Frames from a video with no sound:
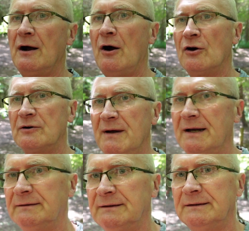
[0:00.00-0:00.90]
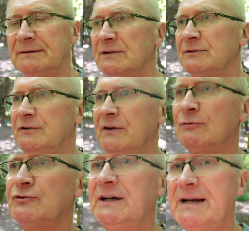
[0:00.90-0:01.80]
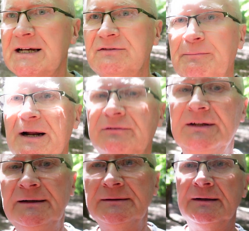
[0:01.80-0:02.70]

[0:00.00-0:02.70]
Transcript: Ormę to są dwie różne nazwy, prawda?